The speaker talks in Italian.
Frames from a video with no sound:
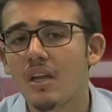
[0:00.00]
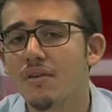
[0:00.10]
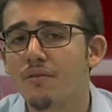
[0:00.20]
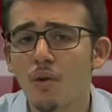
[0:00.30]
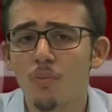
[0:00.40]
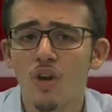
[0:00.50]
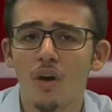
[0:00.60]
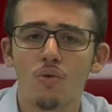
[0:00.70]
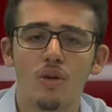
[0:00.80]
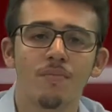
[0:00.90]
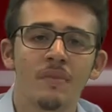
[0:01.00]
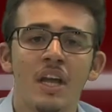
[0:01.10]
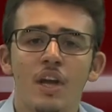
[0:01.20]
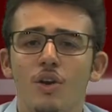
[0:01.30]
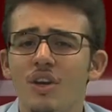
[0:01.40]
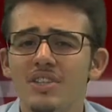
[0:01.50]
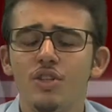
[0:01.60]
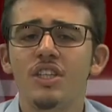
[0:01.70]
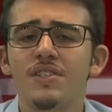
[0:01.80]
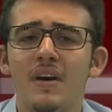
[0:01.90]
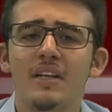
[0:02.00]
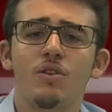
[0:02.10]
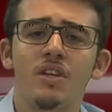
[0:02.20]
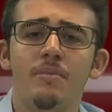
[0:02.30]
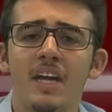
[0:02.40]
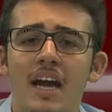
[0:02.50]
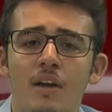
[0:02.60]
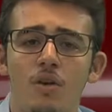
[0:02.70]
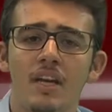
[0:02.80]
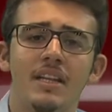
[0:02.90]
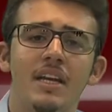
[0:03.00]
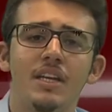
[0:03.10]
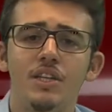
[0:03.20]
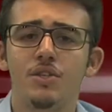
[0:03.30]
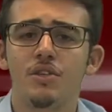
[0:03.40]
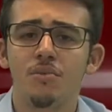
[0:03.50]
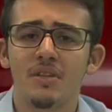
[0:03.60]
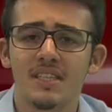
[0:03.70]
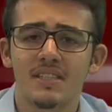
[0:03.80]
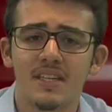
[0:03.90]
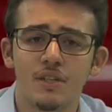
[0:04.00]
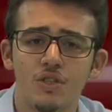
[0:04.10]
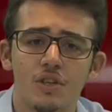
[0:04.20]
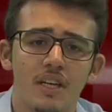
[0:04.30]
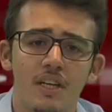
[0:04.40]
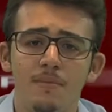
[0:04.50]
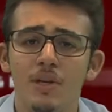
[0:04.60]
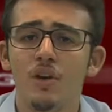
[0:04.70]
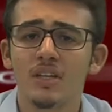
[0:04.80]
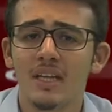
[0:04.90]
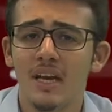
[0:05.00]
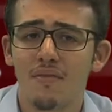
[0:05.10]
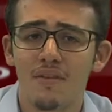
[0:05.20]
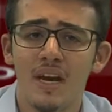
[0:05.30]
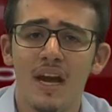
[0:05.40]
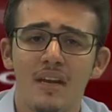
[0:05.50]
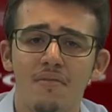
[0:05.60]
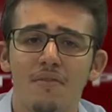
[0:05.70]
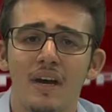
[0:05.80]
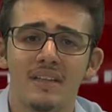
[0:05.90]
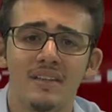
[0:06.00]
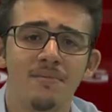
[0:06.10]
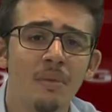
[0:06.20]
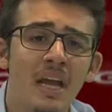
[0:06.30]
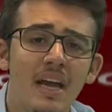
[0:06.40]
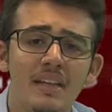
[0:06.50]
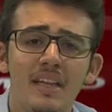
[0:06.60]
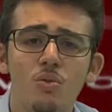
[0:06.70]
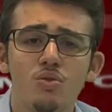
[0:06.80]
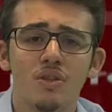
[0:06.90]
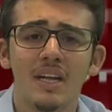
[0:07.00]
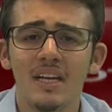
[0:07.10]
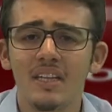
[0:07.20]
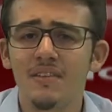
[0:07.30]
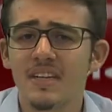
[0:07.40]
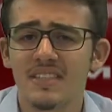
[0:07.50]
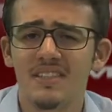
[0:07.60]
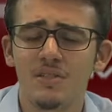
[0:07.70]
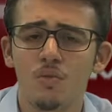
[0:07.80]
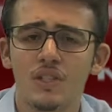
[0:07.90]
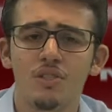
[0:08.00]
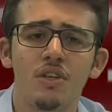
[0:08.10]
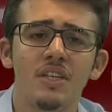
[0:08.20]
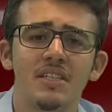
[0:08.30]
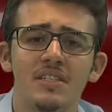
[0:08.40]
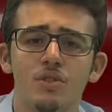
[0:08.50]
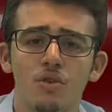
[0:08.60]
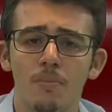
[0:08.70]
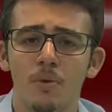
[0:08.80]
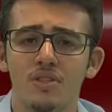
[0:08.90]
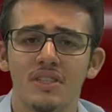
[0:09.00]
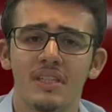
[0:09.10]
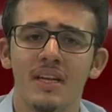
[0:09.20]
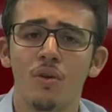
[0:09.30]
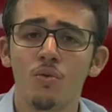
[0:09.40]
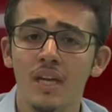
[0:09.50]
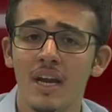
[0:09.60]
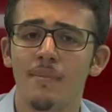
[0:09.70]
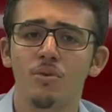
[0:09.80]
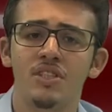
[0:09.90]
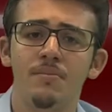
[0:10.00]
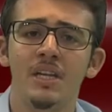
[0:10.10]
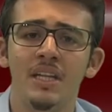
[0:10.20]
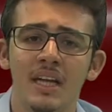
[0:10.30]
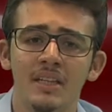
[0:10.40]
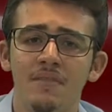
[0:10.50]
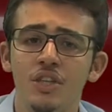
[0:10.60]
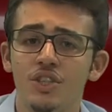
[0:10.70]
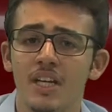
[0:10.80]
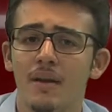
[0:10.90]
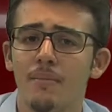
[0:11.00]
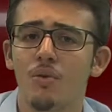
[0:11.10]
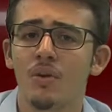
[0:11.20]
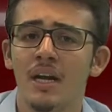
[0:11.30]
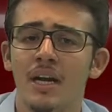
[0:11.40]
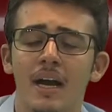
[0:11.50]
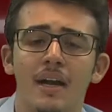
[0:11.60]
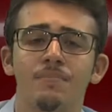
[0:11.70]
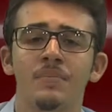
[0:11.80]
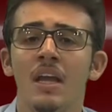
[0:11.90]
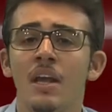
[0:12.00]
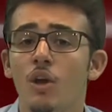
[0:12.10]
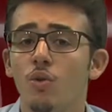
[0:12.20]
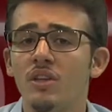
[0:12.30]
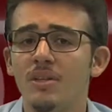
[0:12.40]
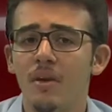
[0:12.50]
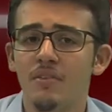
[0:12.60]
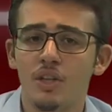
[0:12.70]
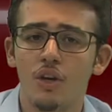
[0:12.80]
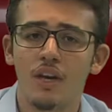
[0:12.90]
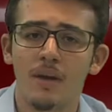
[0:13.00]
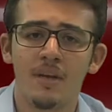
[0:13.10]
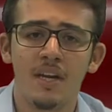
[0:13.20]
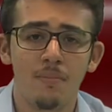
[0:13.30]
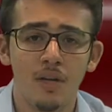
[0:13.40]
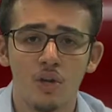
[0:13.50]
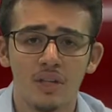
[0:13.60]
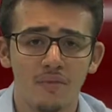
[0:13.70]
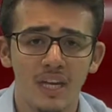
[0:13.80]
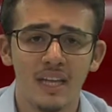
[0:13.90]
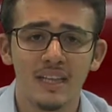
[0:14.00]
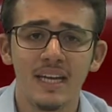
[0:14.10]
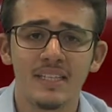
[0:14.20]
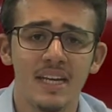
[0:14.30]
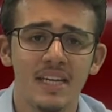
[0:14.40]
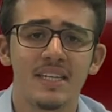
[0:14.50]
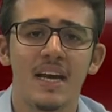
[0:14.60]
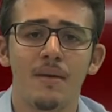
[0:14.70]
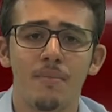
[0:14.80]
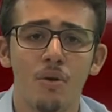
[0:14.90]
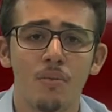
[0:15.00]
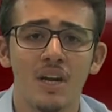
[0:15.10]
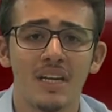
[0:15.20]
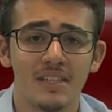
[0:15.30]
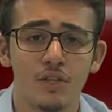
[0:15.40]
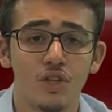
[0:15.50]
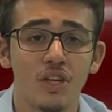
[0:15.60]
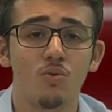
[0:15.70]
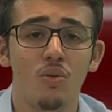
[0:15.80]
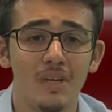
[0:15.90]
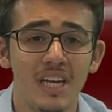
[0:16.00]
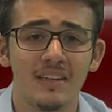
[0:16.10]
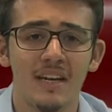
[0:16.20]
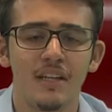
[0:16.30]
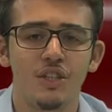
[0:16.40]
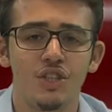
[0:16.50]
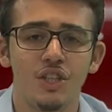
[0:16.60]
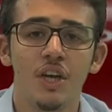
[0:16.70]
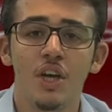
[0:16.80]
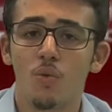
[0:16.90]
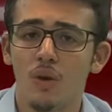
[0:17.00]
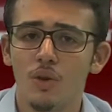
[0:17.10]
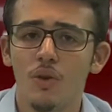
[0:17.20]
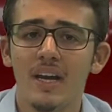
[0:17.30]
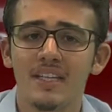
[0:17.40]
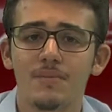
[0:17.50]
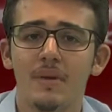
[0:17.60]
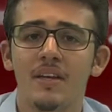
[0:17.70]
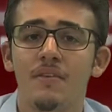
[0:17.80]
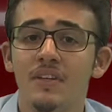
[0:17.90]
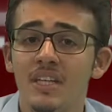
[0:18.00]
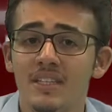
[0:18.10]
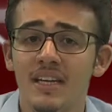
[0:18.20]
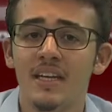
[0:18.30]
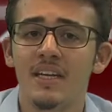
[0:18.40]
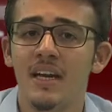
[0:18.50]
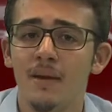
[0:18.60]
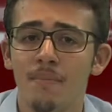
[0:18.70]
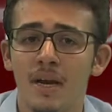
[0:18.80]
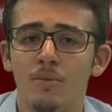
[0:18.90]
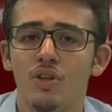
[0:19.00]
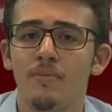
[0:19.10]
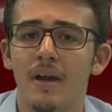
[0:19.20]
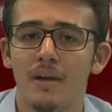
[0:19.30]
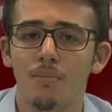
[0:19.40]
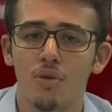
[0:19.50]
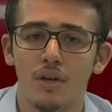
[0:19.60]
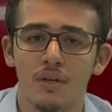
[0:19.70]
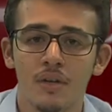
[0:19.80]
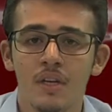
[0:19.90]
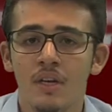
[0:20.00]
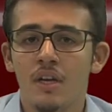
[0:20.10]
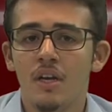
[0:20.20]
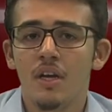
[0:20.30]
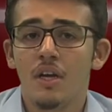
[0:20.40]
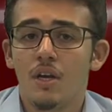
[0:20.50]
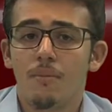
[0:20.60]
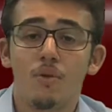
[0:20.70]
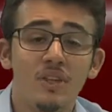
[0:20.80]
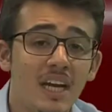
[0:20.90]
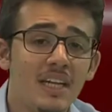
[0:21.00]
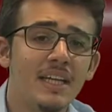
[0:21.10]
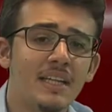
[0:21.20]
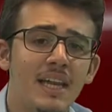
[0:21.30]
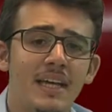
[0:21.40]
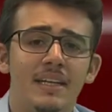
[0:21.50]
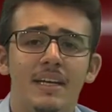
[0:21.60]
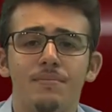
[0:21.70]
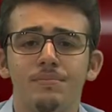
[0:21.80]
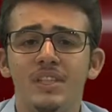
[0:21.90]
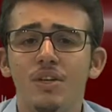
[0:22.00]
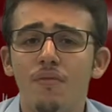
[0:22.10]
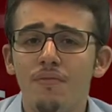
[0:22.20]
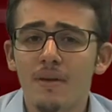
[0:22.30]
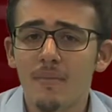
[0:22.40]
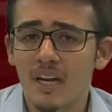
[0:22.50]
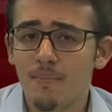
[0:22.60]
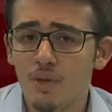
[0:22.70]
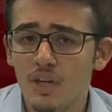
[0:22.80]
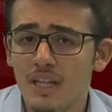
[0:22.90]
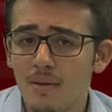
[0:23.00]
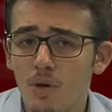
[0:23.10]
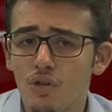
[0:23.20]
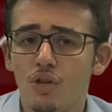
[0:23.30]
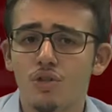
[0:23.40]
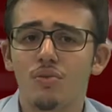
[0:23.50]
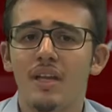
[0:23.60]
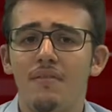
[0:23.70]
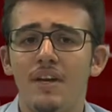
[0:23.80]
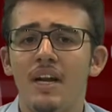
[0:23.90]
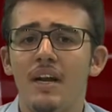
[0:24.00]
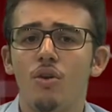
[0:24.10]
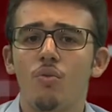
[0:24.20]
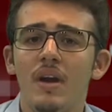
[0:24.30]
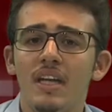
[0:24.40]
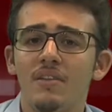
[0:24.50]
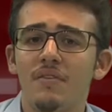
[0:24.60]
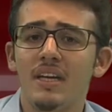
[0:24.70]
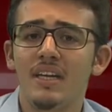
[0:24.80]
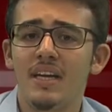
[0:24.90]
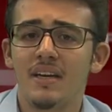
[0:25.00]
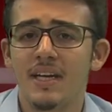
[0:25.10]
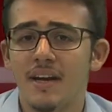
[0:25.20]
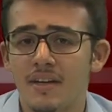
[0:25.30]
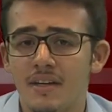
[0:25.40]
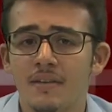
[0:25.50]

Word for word: Formula 1. Non è soddisfatto Kimi Raikkonen dell'inizio di questa stagione. Il pilota della Ferrari, infatti, è deluso dalle diverse situazioni che si sono poste tra lui e la possibilità di vincere almeno una gara. L'ultima vittoria per il pilota finlandese risale proprio alla stagione 2013, quando Heinzmann vinse il Gran Premio di Melbourne. Mondiali di atletica. Si conferma campione del mondo il sudafricano Wade van Nierkerk